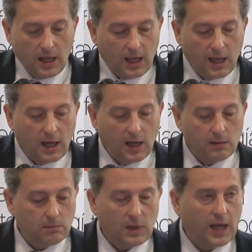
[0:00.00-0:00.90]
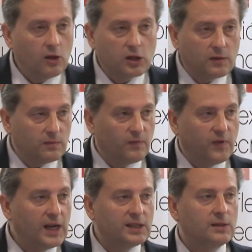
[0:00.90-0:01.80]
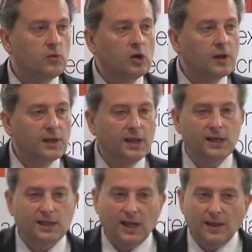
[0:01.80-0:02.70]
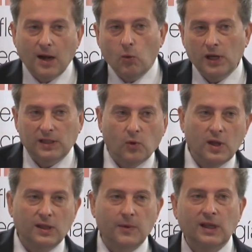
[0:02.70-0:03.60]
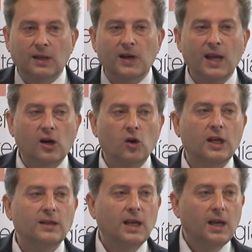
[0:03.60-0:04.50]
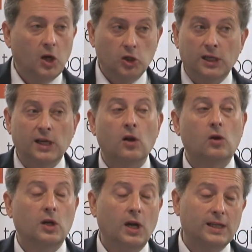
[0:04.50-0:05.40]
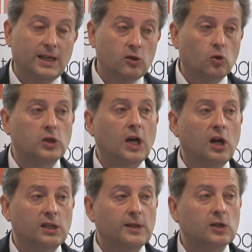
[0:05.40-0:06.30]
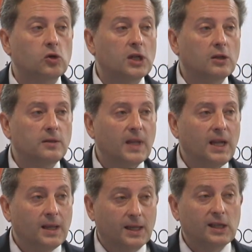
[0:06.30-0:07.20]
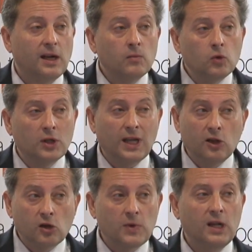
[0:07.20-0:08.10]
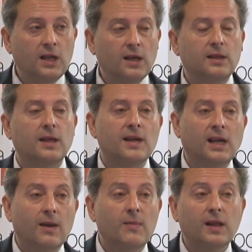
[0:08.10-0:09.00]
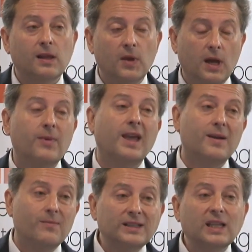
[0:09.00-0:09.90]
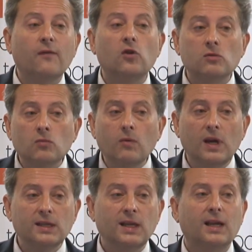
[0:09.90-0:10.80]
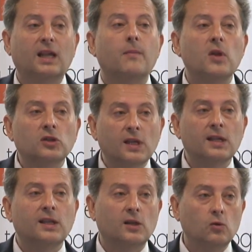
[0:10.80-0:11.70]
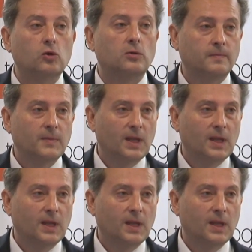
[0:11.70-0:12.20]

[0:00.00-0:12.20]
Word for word: Eh, hay dos frases muy conocidas que quizá algunas se pueden interpretar de manera errónea, no sé si las han escuchado, las habéis escuchado, que es que en el mundo ya en el 2010 decían que había había más teléfonos móviles que cepillos de dientes en uso.